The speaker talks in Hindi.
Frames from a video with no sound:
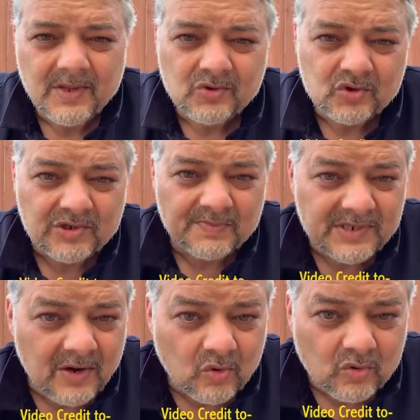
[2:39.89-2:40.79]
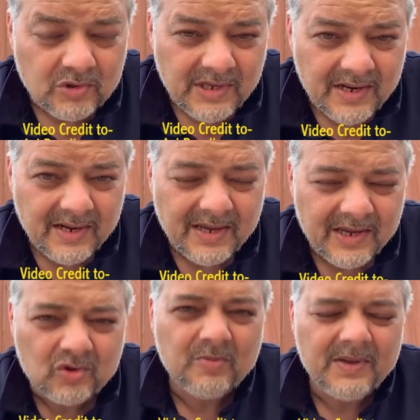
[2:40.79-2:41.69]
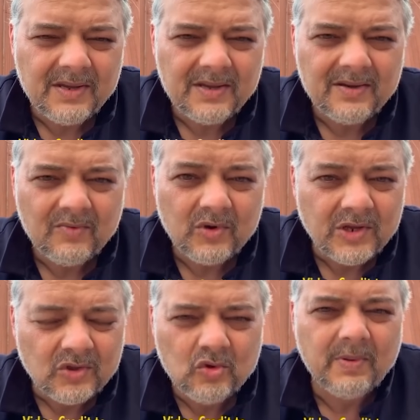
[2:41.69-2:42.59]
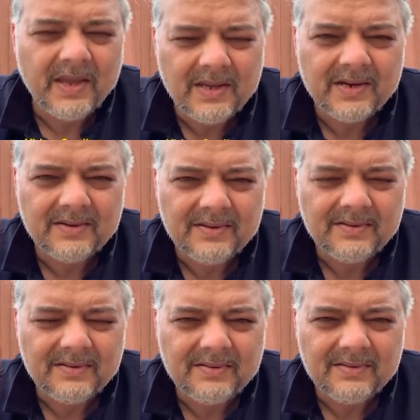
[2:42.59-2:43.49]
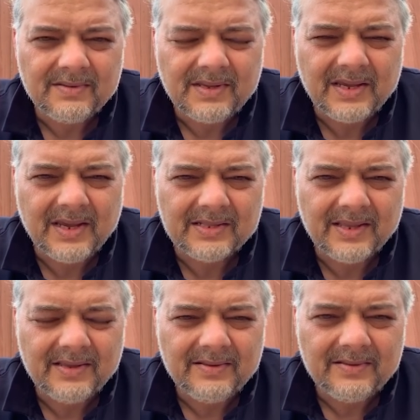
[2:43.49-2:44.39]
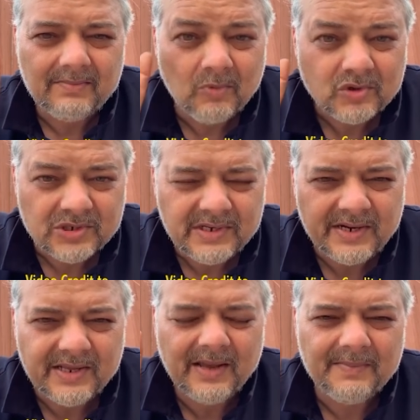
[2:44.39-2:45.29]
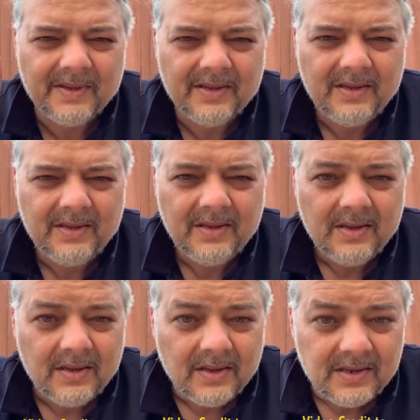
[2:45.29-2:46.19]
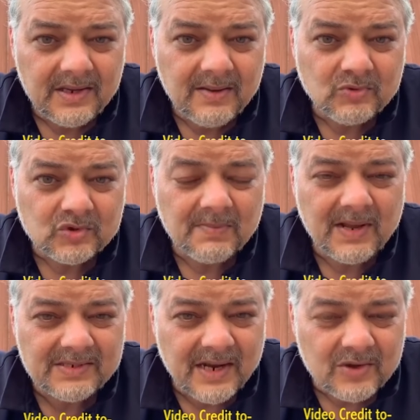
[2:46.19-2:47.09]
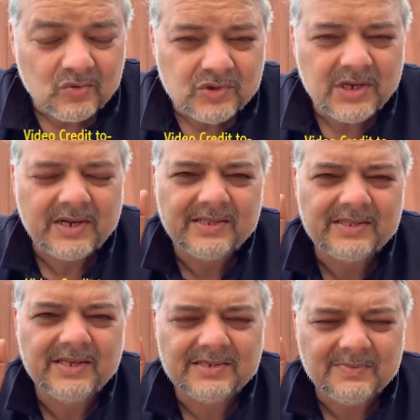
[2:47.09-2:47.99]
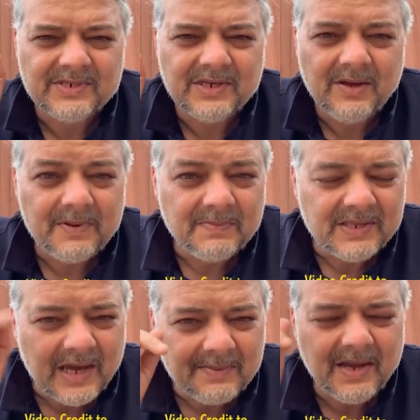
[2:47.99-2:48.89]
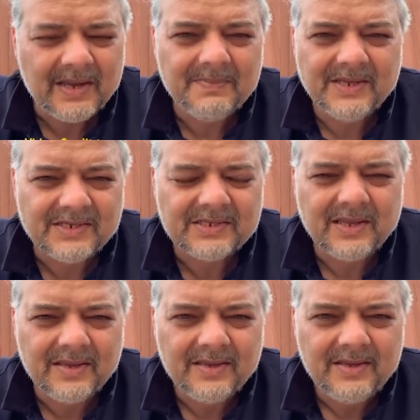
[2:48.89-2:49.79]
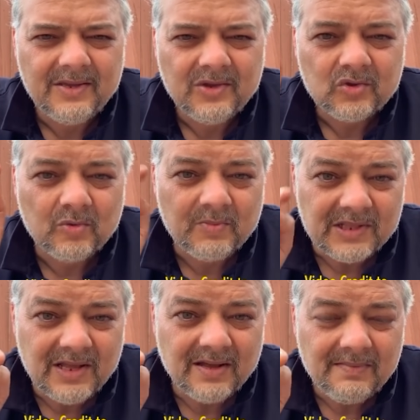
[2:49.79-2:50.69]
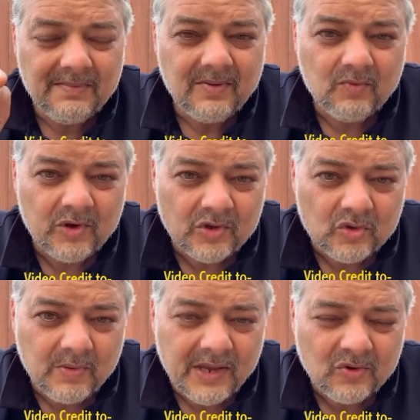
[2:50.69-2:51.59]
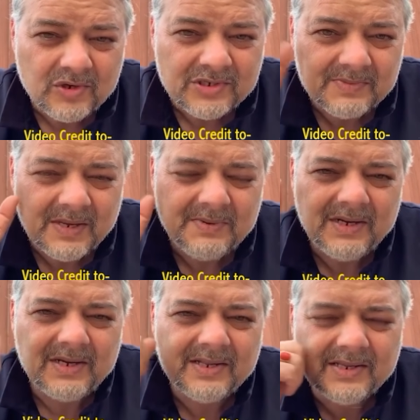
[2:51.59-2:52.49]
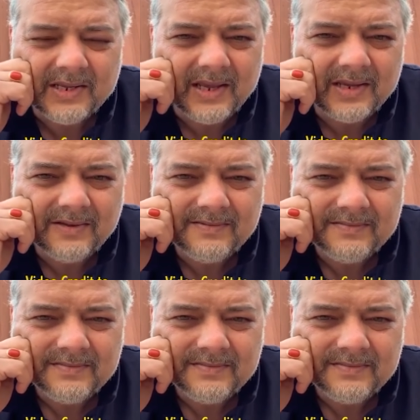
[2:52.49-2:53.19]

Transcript: जो सब्जियां उगती है ना खेतों में वो हिंदू भाई खरीद के खेत है मोस्टली इंडिया में ये मुसलमान जाके उनसे खरीदते हैं सब्जियां फिर बाजार में आके बेचते हैं तो मतलब वो हिंदू भाइयों की सब्जियां भी नहीं खरीदी जाएगी